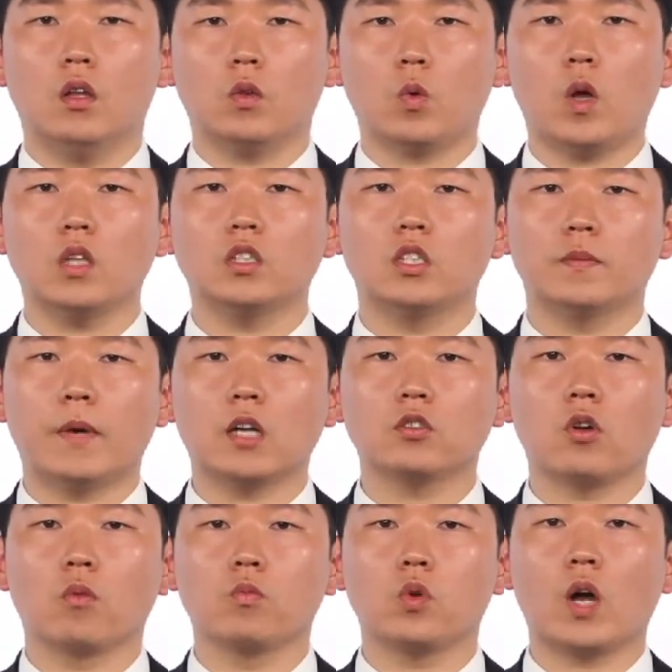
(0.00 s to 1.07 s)
또한
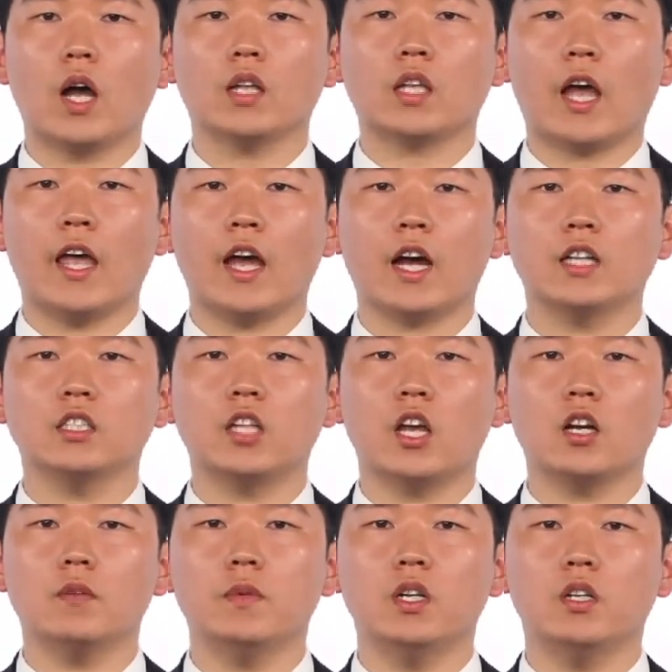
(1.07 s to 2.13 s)
지방정부가 다양한
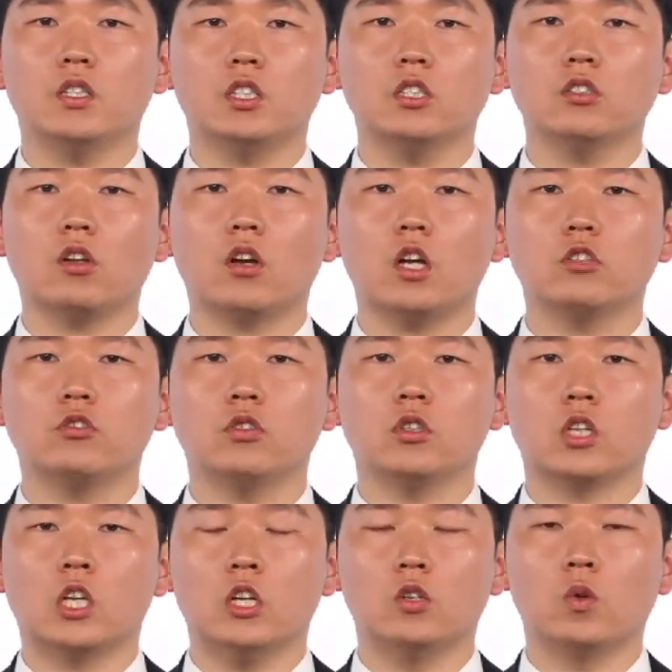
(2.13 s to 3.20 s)
세금을 신설할 수
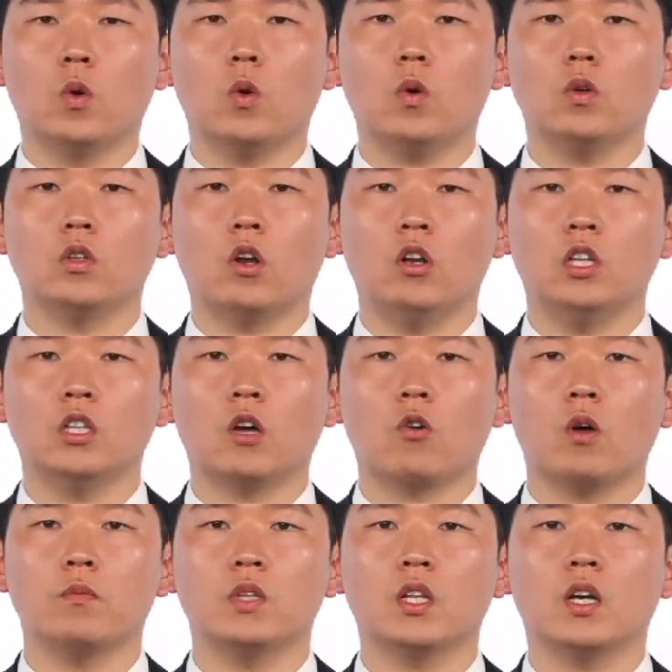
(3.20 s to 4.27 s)
있는 길도 열린다고
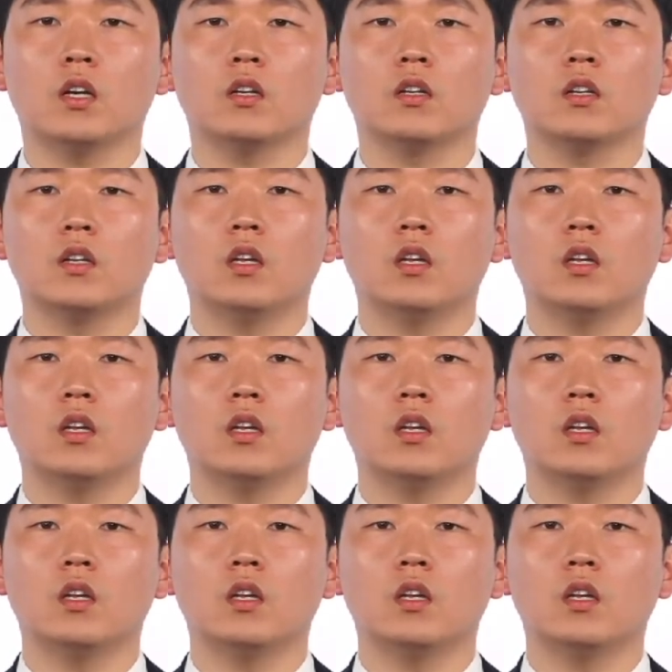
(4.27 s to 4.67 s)
합니다.